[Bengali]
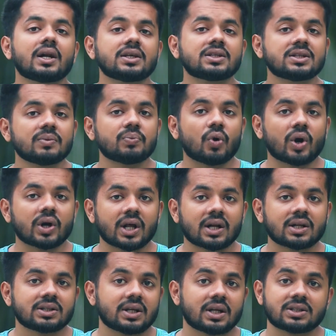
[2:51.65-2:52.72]
রিসিভ
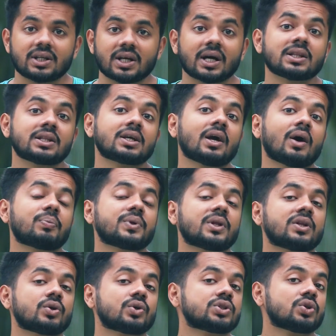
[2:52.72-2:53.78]
অর্ডার জাস্ট এখান থেকে
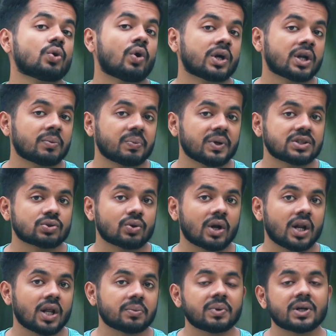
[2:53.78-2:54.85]
আপনাদের হচ্ছে অর্ডার প্লেস
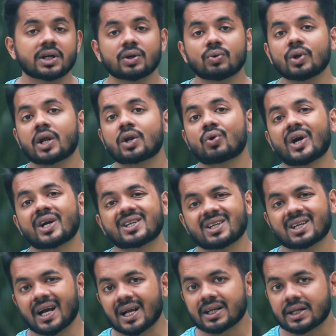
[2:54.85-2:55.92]
করা লাগবে রেগুলার
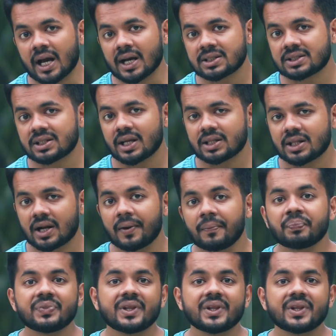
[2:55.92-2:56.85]
কয়েকটা টাস্ক দেয় তারা